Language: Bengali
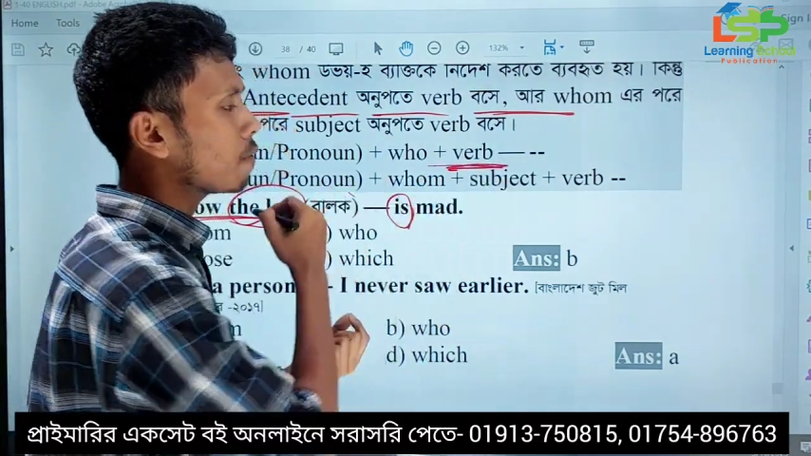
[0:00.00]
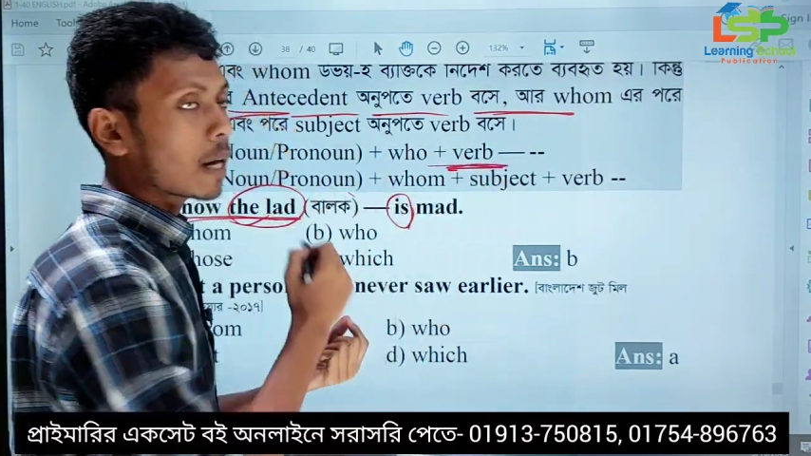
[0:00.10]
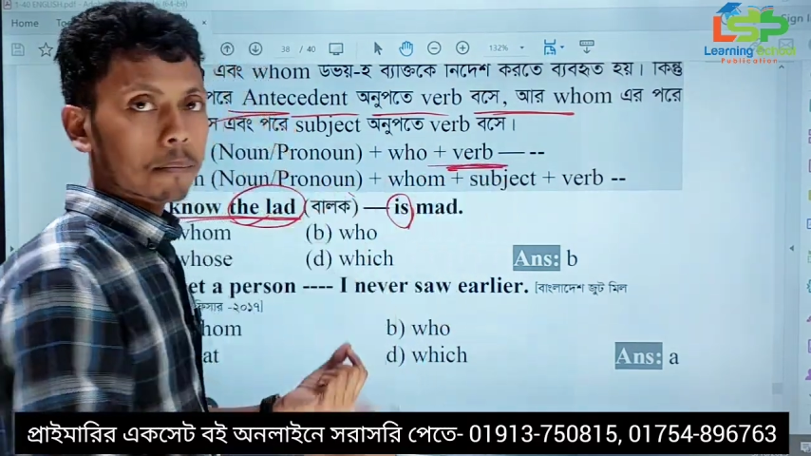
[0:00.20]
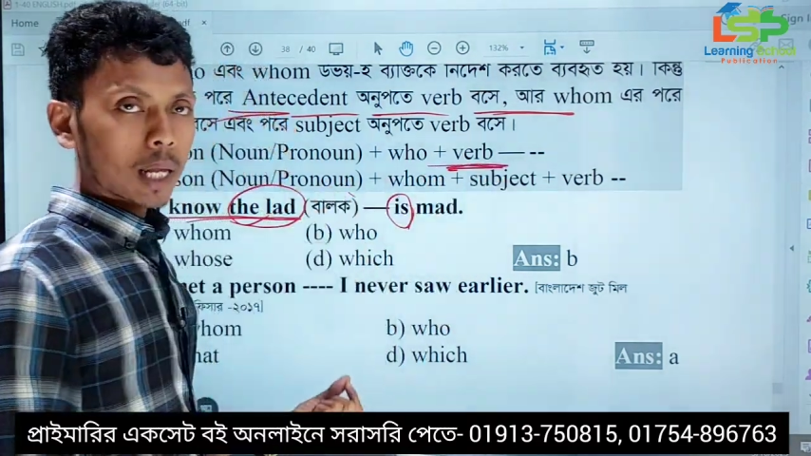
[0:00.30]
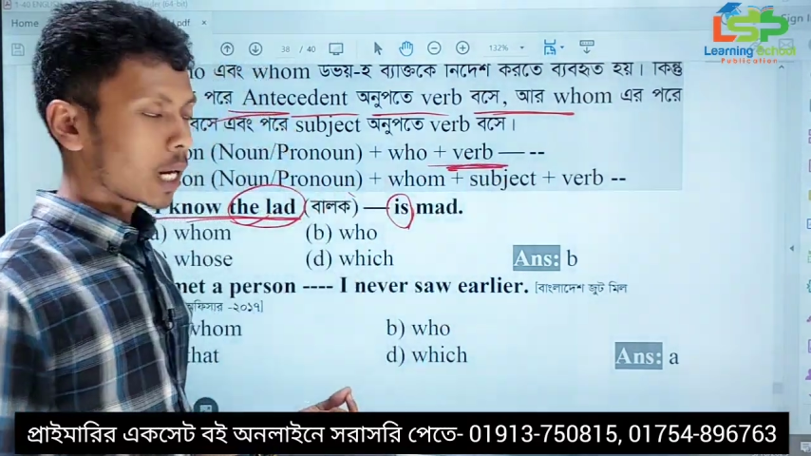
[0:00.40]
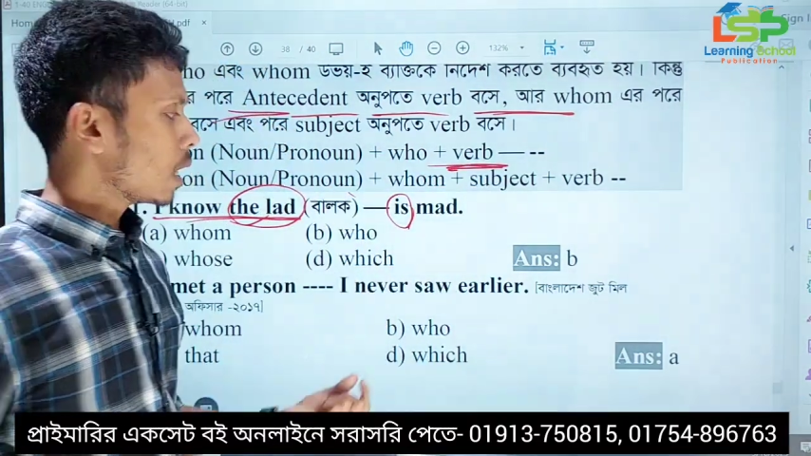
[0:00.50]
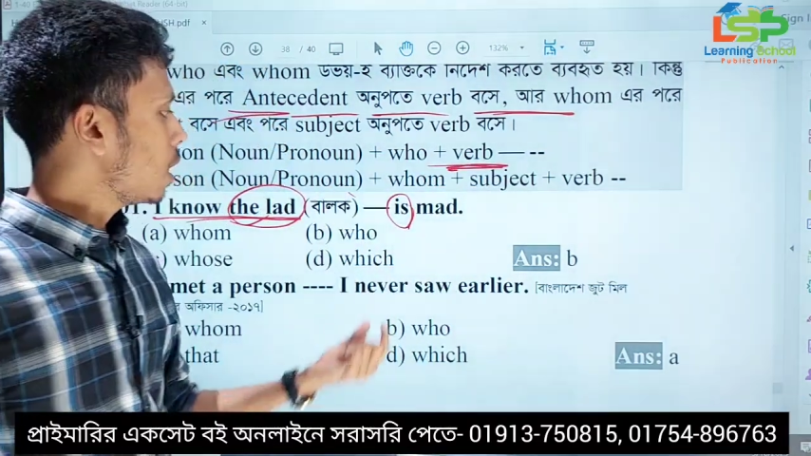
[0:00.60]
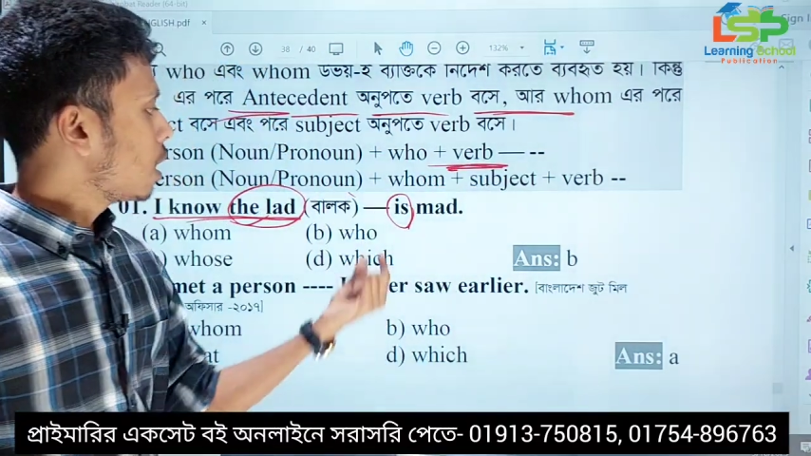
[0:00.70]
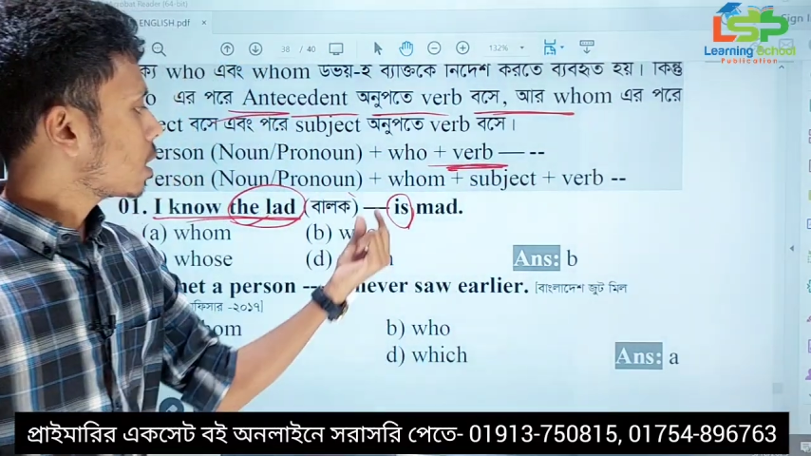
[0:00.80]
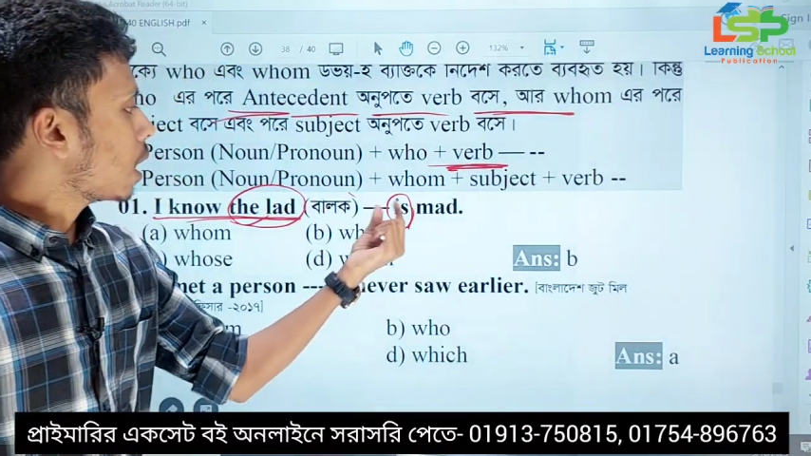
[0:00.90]
বার্ভ থাকে
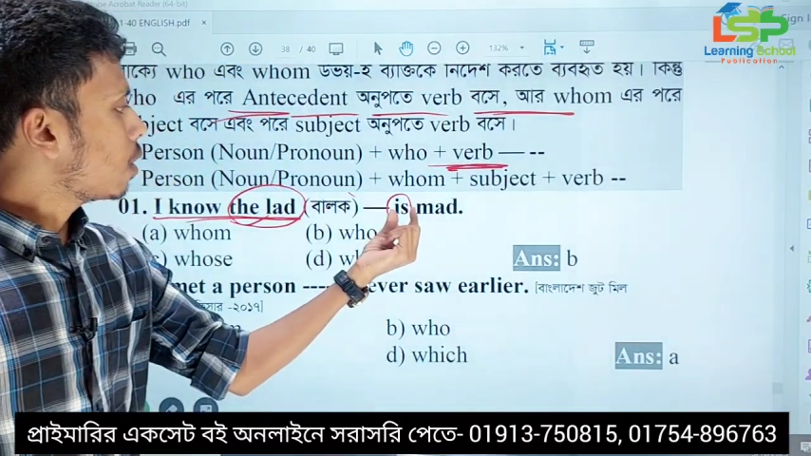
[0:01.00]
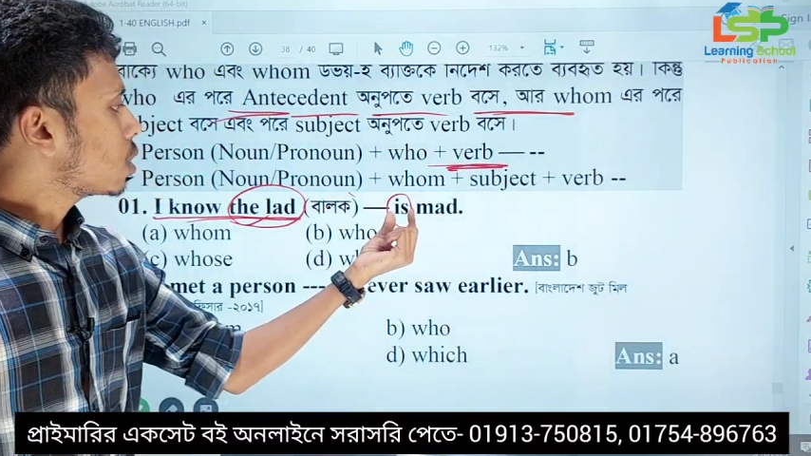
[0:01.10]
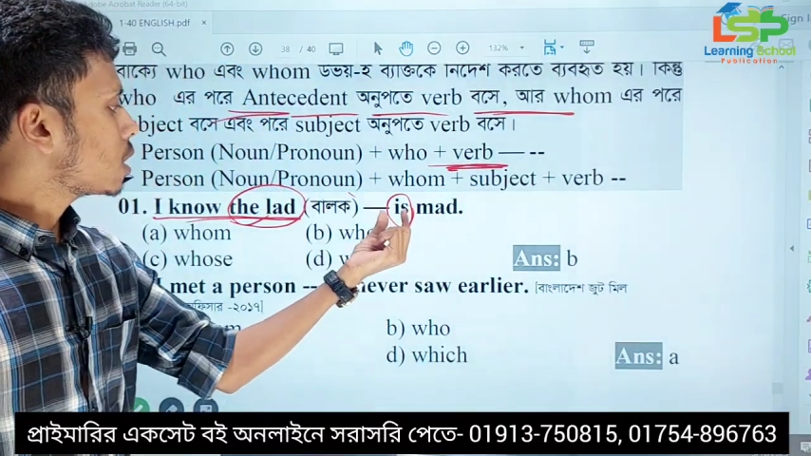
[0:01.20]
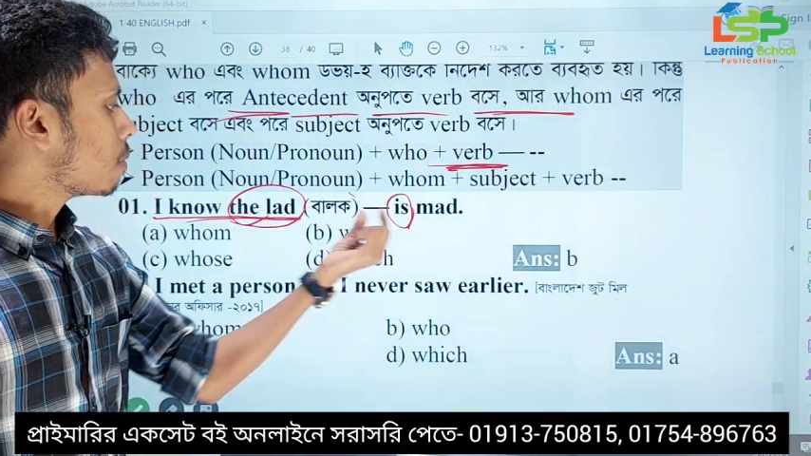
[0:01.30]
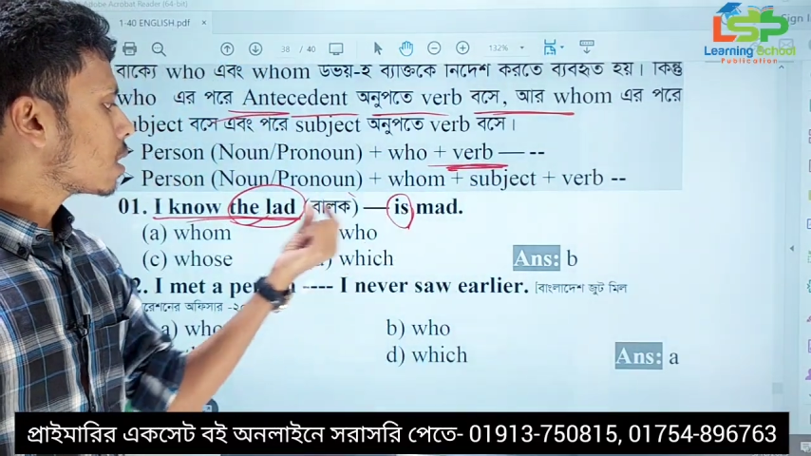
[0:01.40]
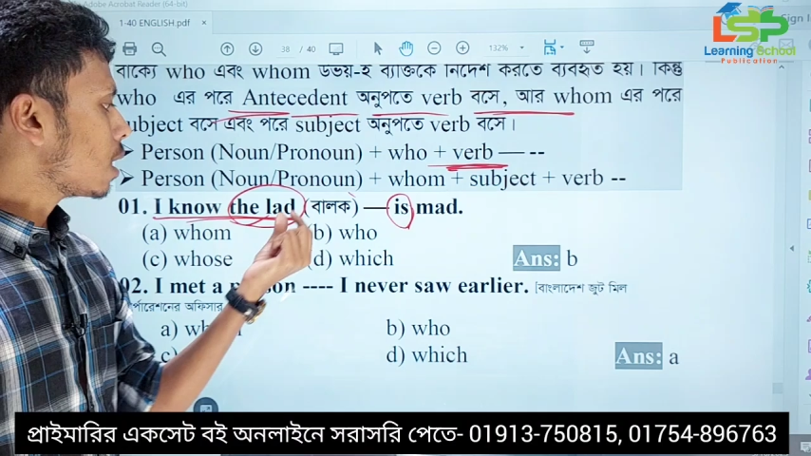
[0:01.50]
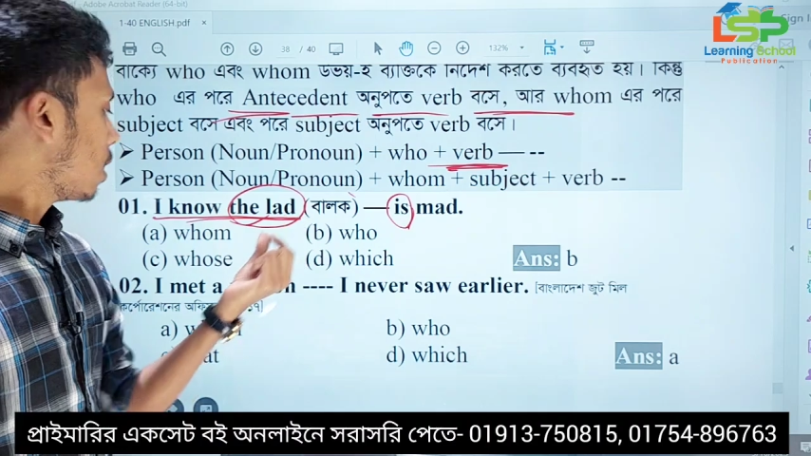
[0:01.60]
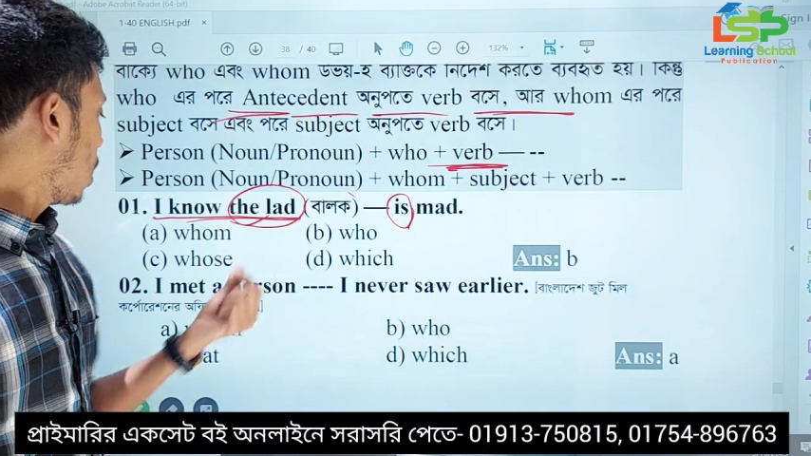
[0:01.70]
তাহলে হচ্ছে আমাদের